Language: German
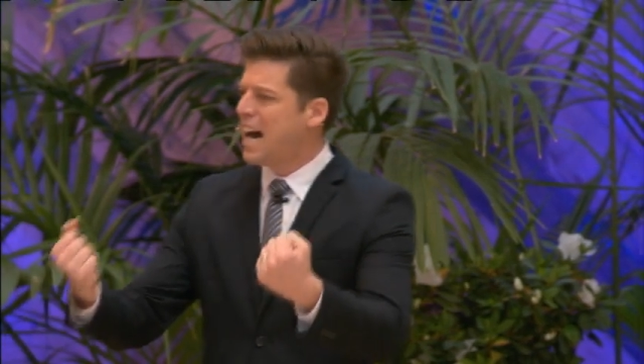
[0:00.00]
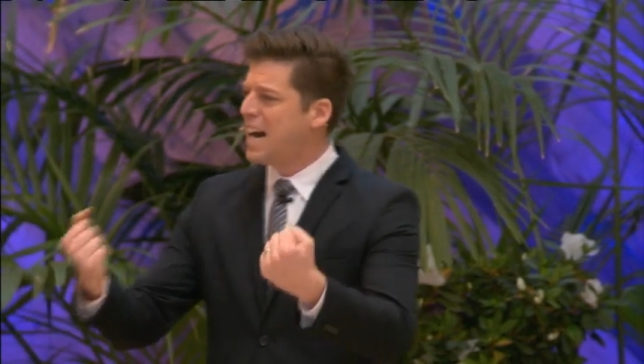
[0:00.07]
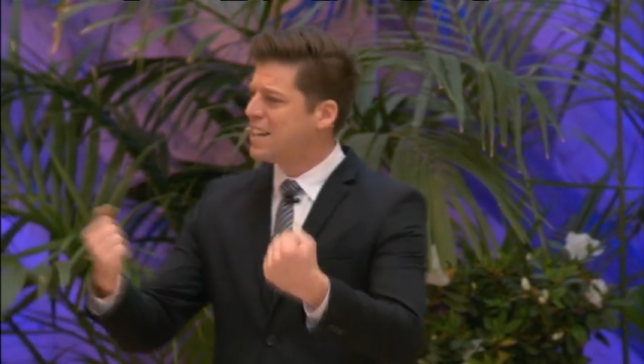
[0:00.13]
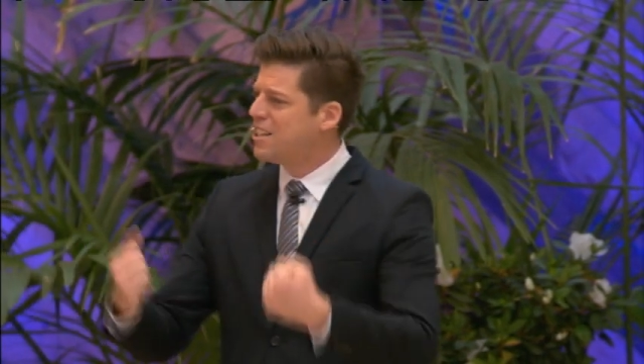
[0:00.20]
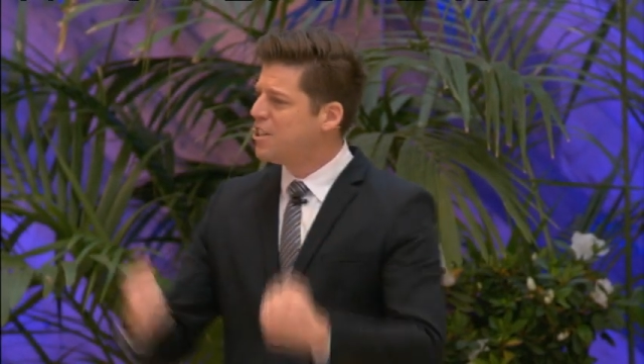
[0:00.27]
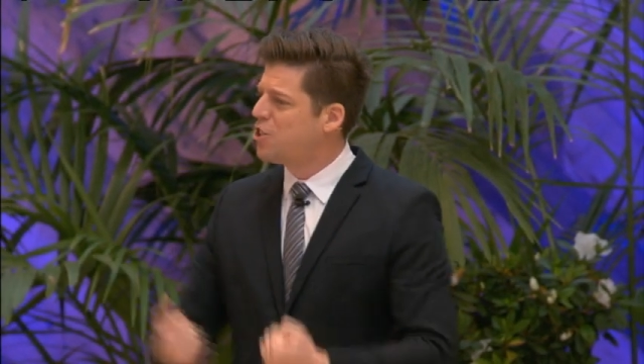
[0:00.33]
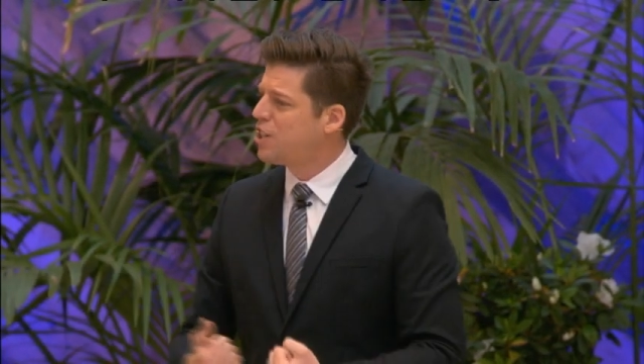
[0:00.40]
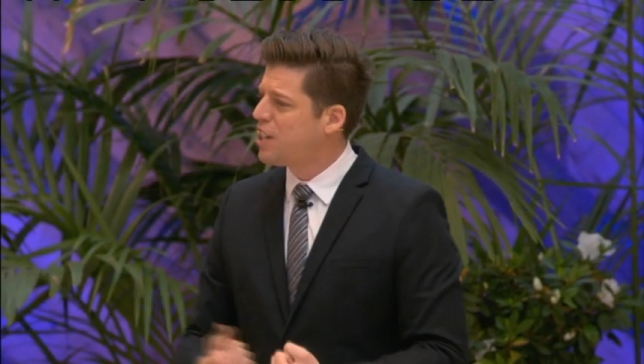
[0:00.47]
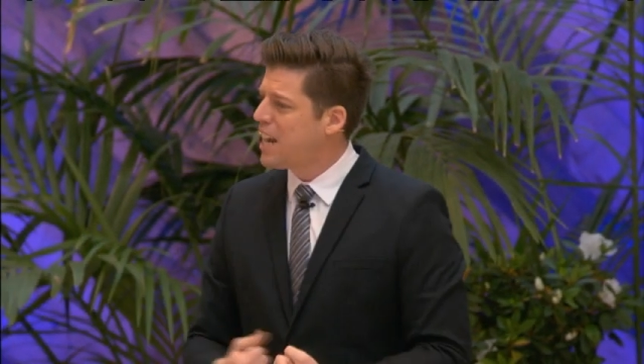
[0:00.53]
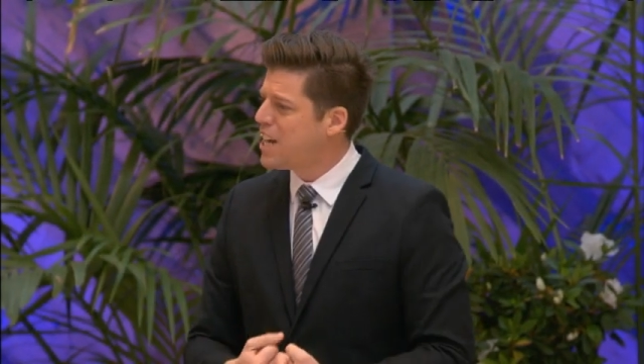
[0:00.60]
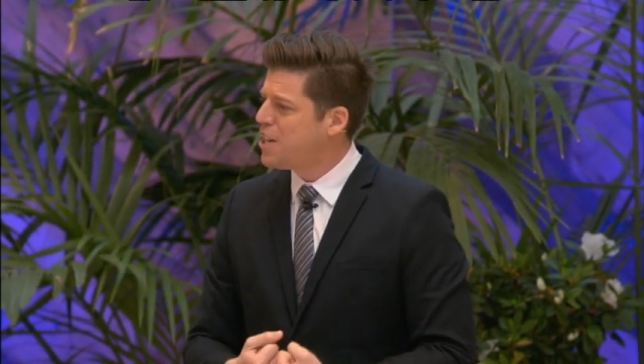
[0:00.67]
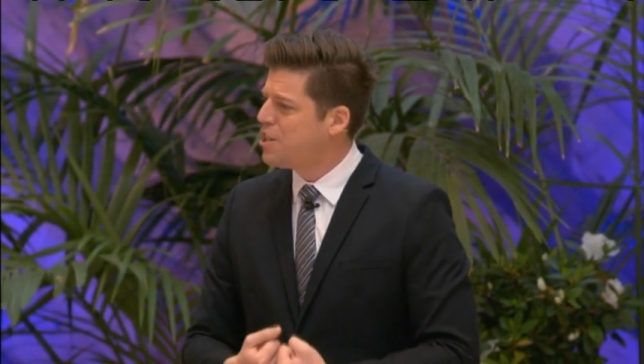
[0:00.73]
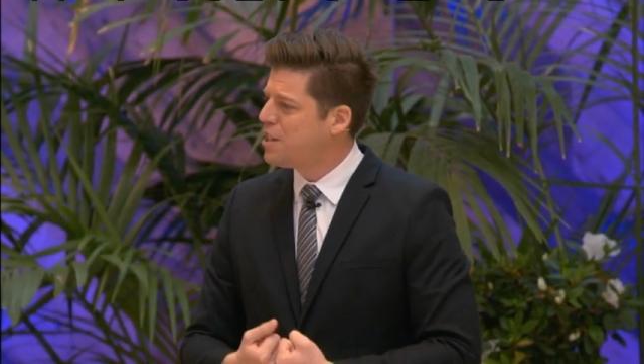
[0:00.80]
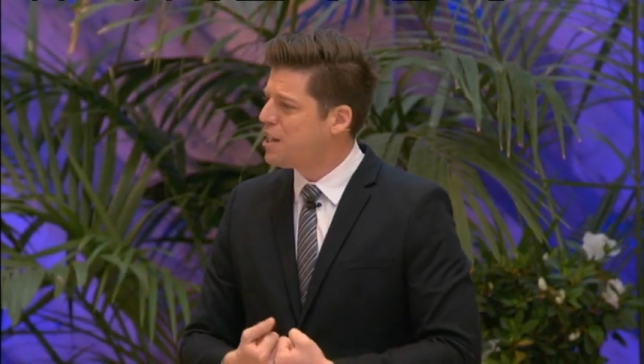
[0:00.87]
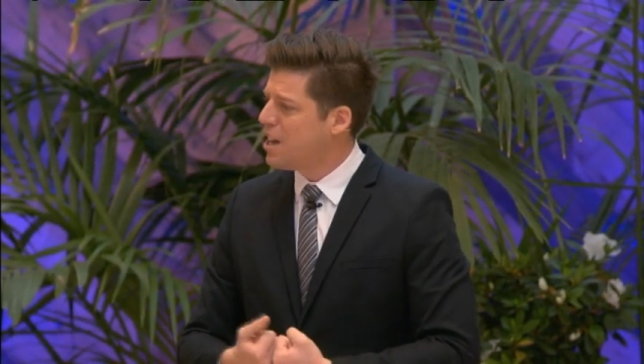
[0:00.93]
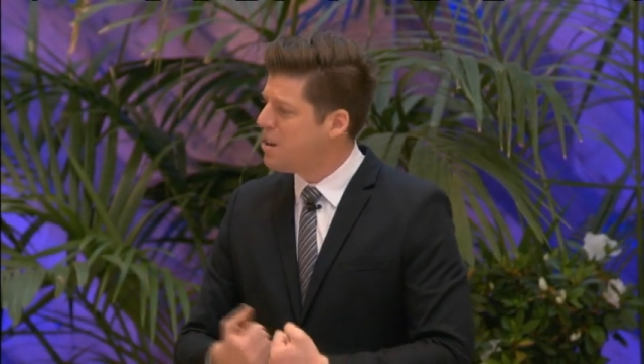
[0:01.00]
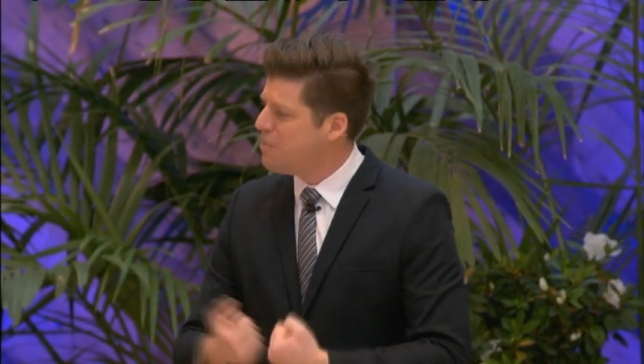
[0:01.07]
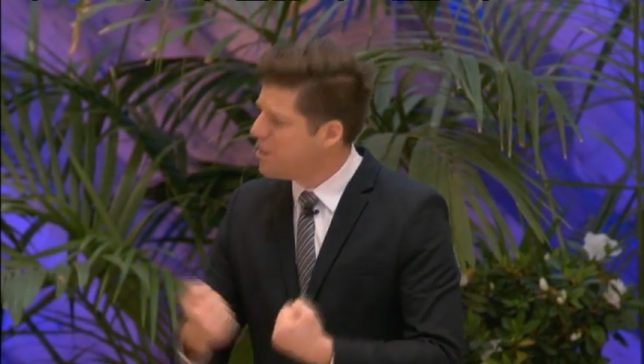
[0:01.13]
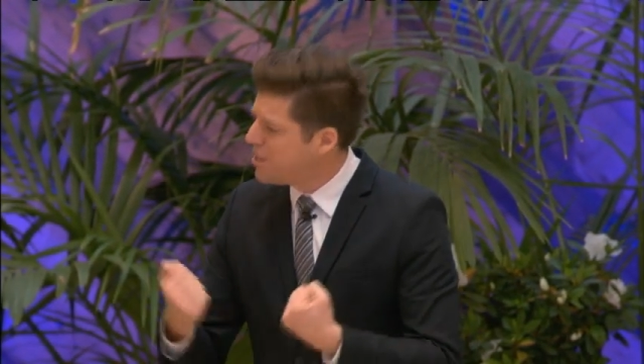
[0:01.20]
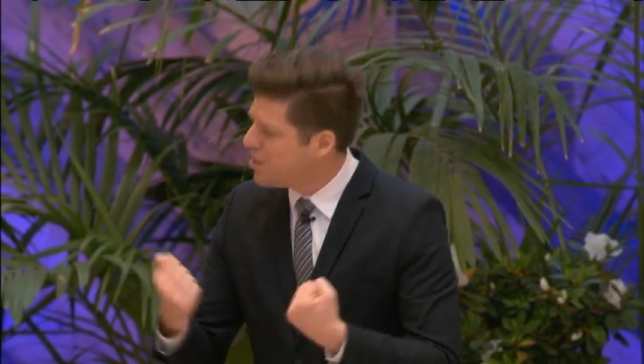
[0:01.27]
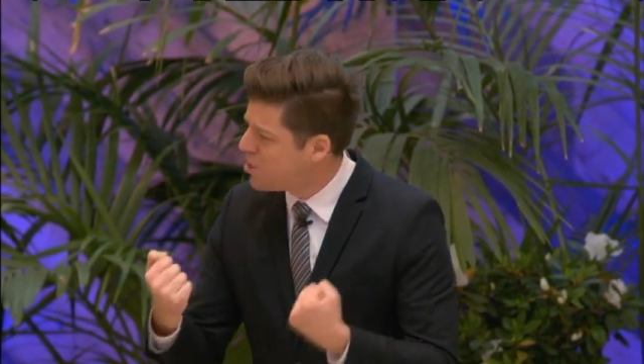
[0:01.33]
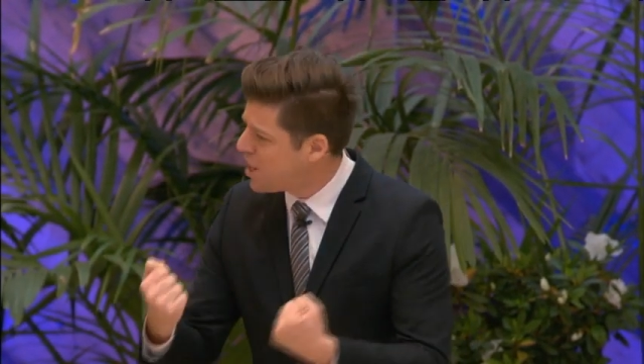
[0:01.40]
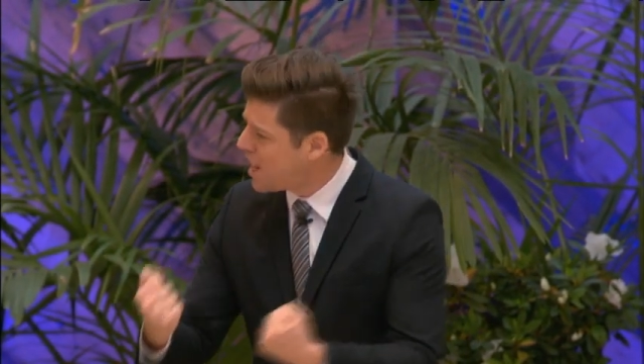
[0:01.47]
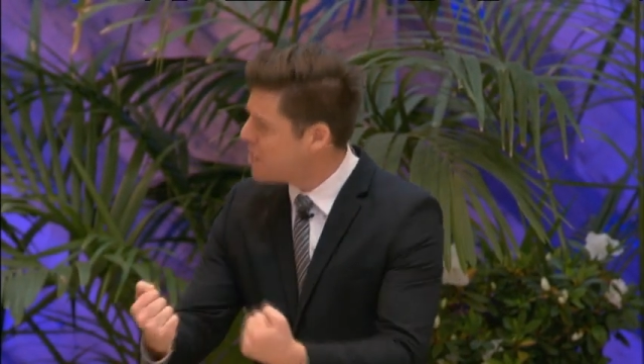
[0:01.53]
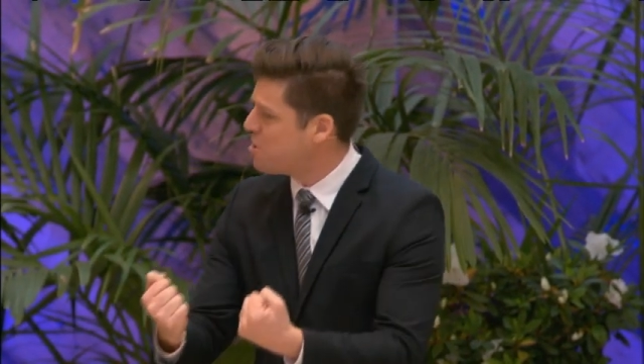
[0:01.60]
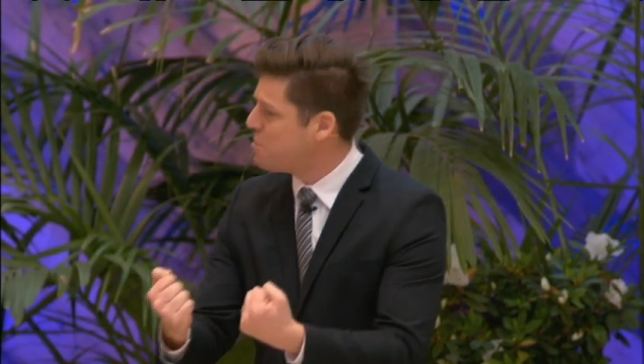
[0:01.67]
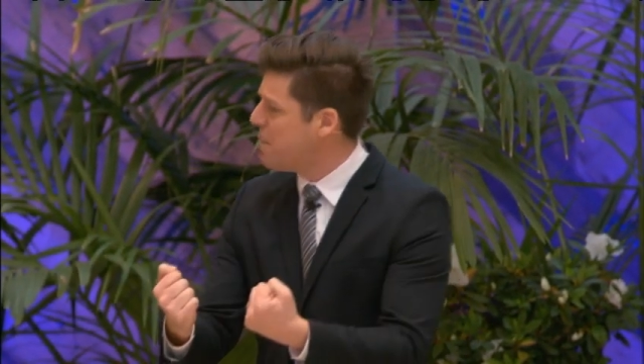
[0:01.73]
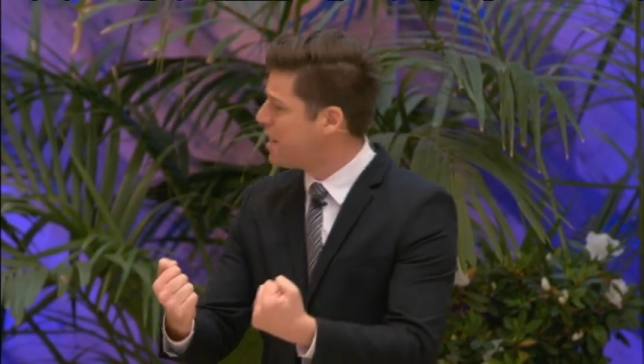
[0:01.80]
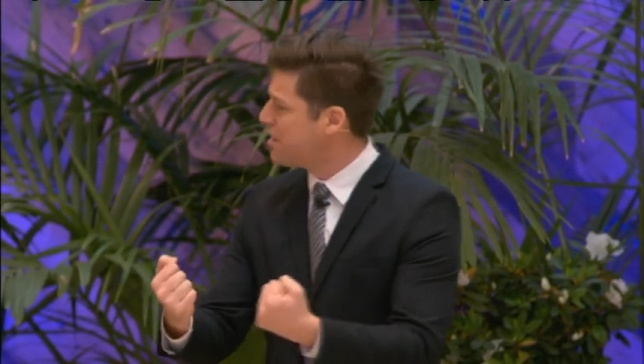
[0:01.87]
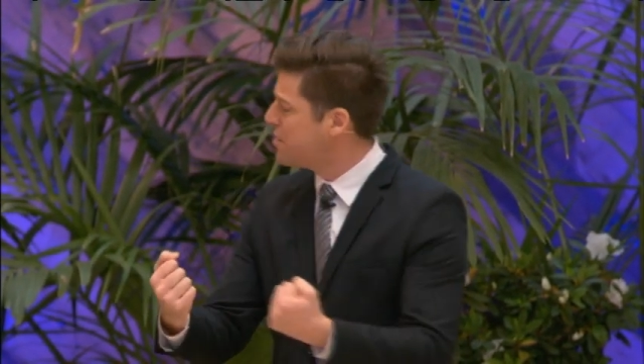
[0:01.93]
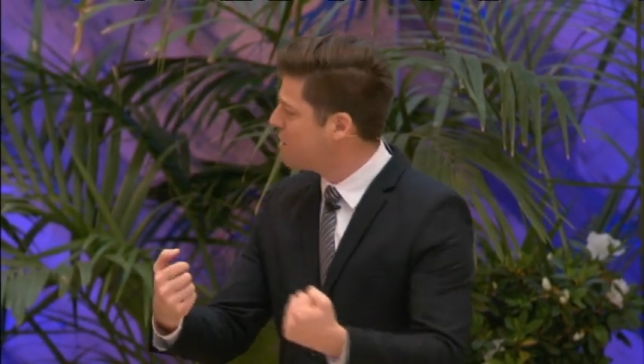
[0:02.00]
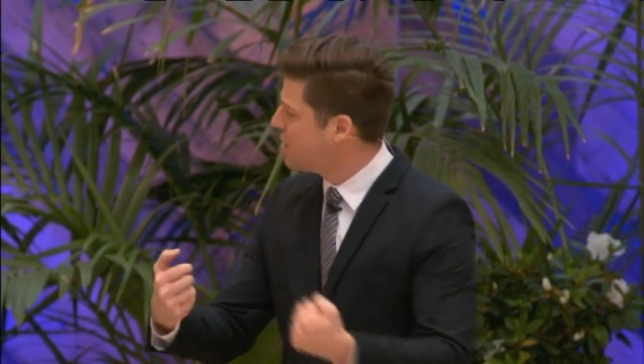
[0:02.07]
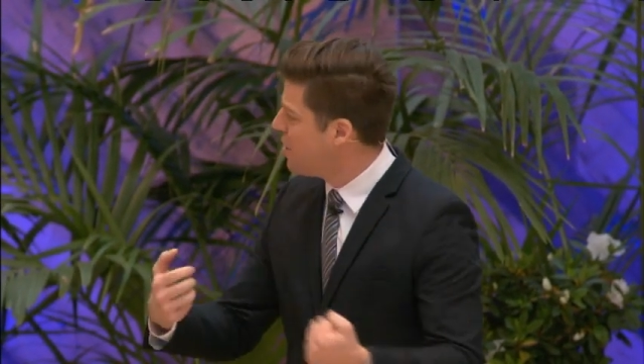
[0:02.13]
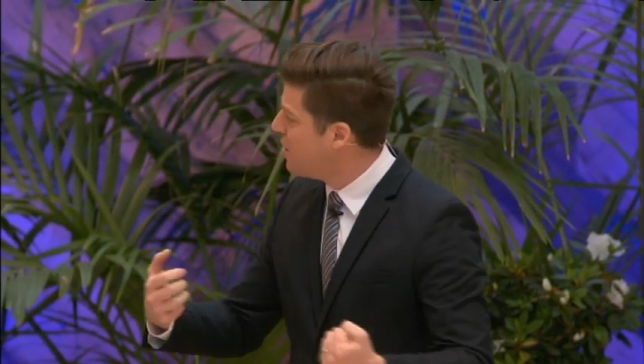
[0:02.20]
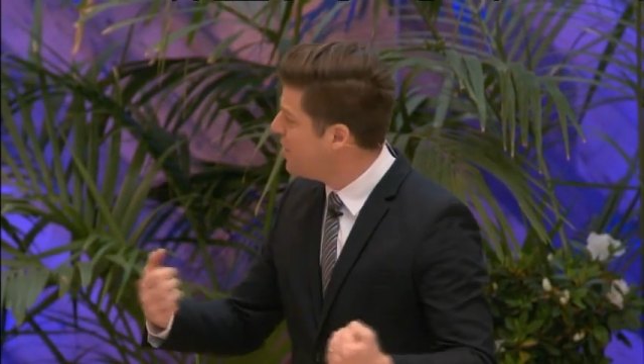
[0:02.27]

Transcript: zu verändern und ihre Stadt zu verändern.